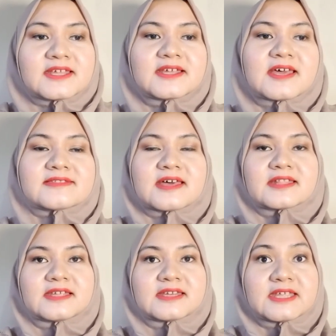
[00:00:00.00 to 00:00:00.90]
Hingga
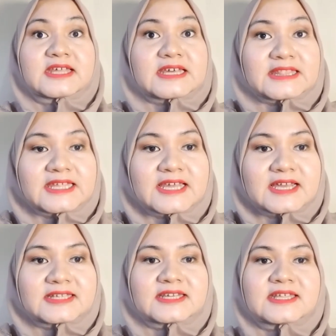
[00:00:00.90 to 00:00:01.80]
saat ini
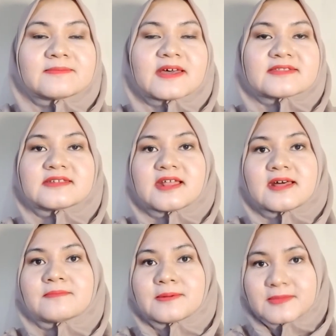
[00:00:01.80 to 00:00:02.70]
ketiganya nih masih
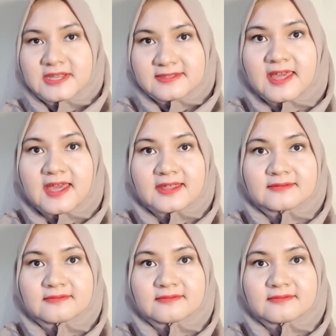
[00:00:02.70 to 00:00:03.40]
dalam pemeriksaan.